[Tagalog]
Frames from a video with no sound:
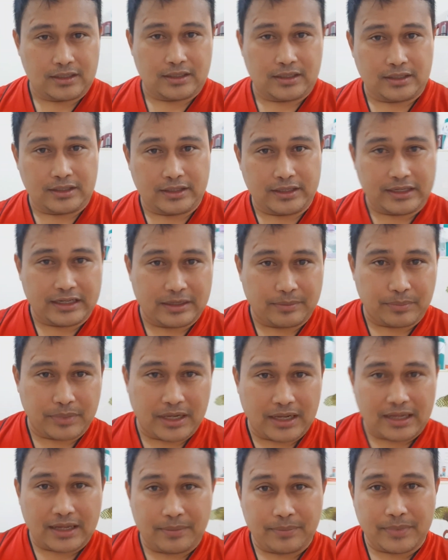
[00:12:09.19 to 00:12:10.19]
Hindi
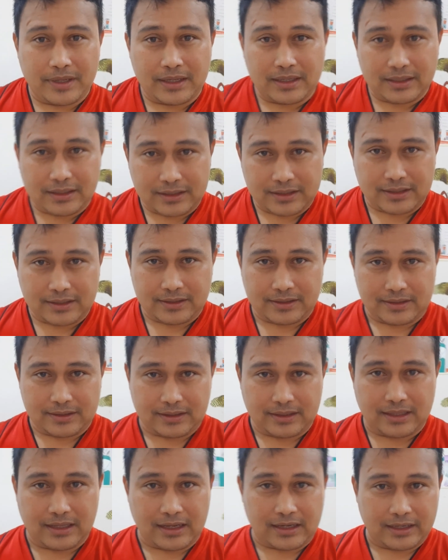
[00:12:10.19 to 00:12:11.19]
napahamak.
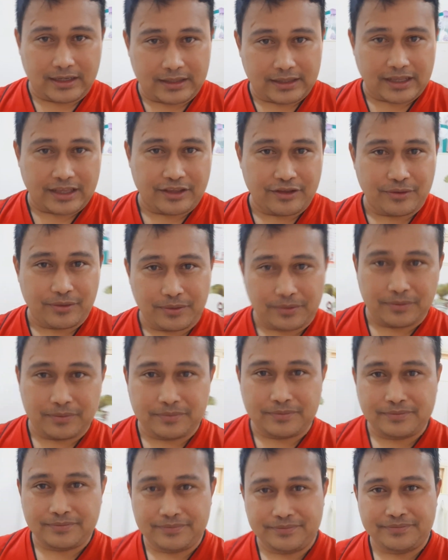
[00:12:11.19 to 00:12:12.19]
Lagi tayong
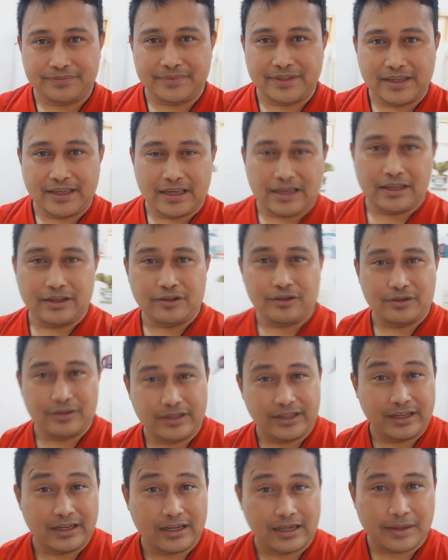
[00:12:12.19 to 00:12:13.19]
ano,
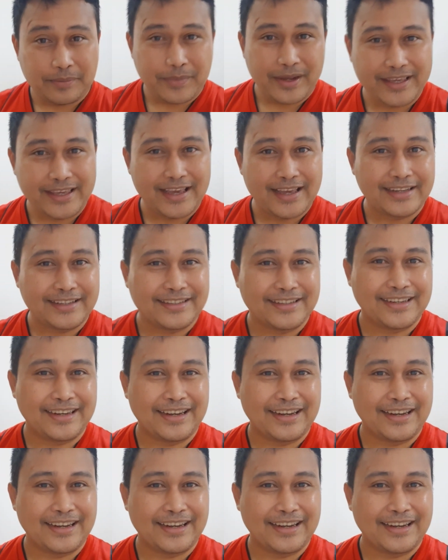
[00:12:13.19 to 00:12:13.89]
ginagabayan.